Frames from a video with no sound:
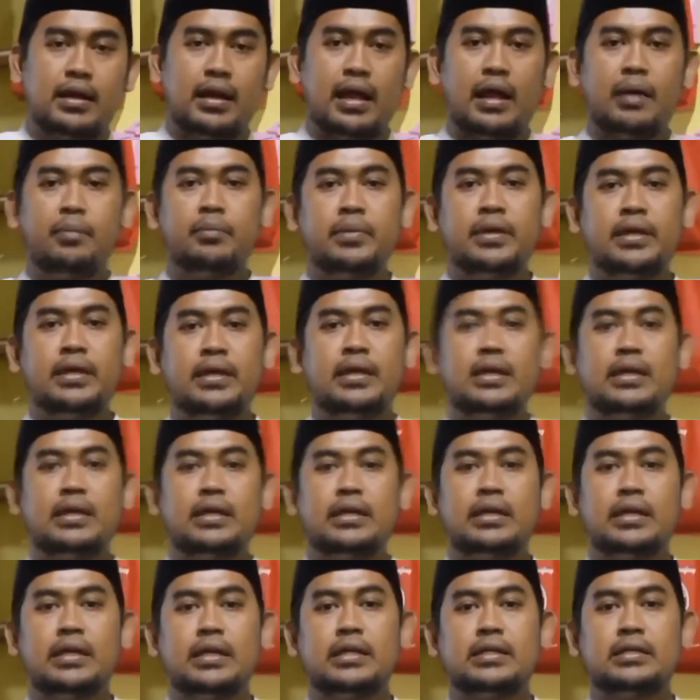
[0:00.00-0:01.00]
kami
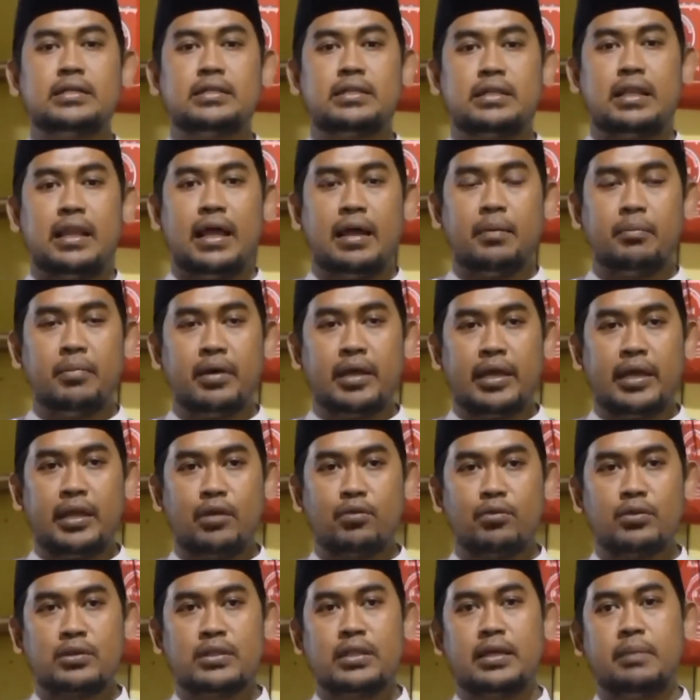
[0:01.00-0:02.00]
telah
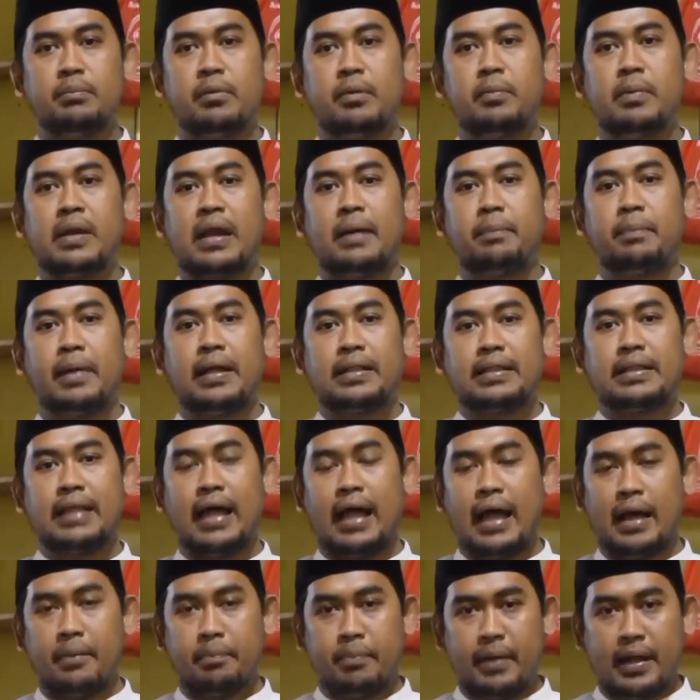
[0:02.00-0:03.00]
mengikuti beberapa
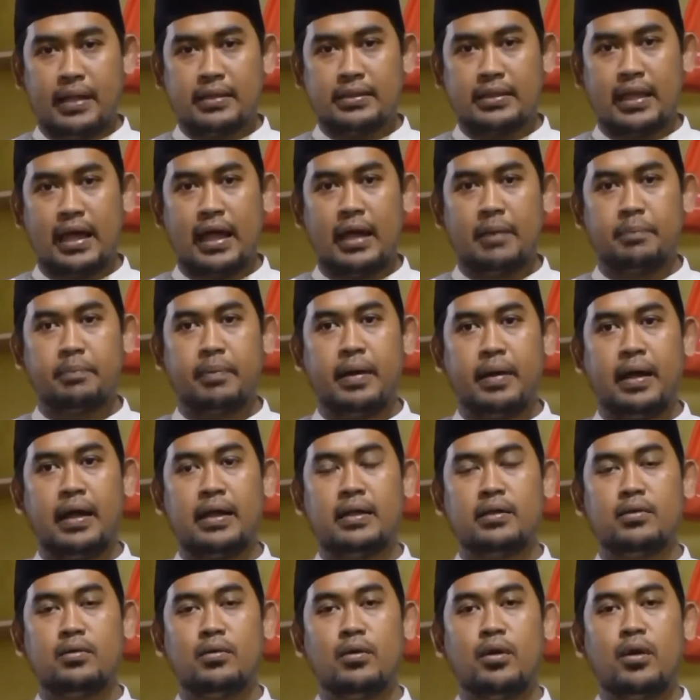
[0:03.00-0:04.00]

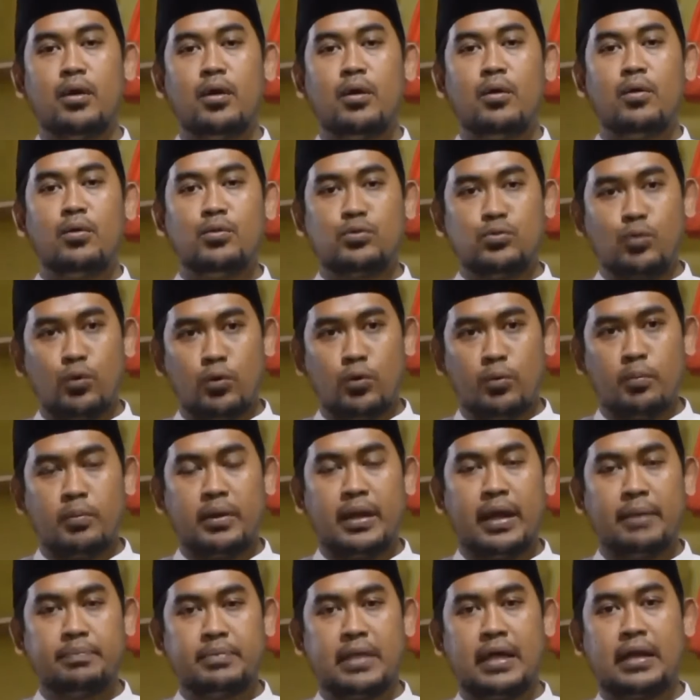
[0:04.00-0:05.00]
tahapan-tahapan untuk
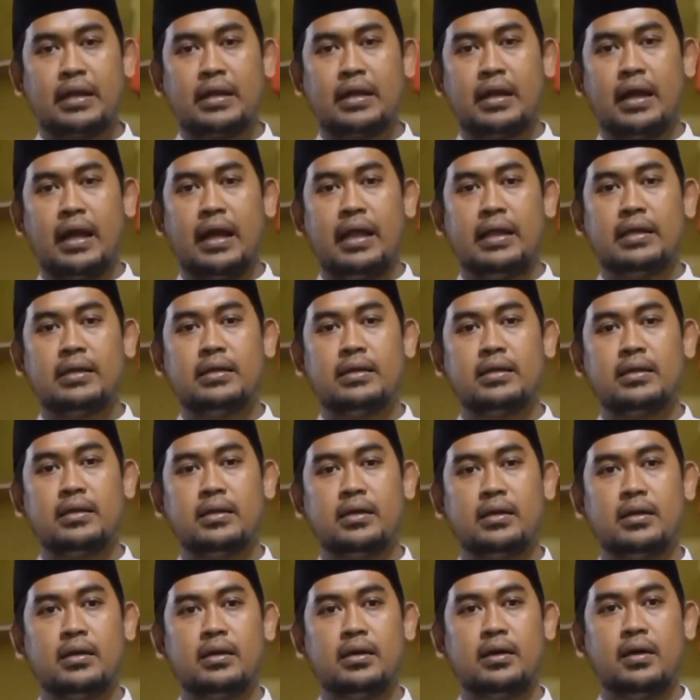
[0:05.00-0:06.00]
mendaftarkan
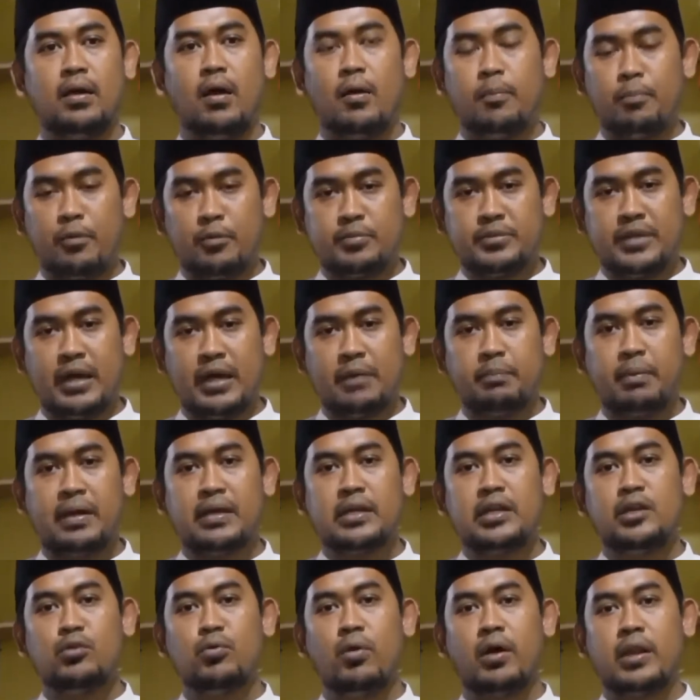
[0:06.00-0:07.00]
uh, OPOP
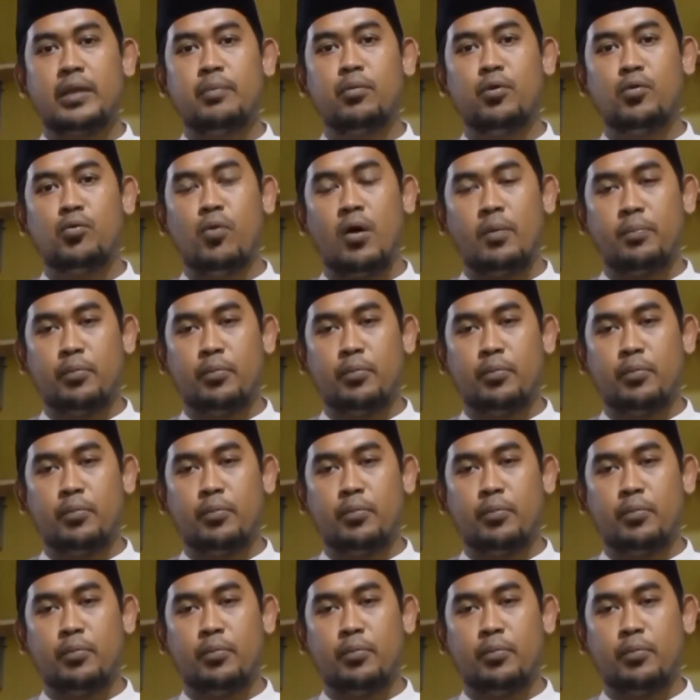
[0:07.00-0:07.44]
jabat di 2020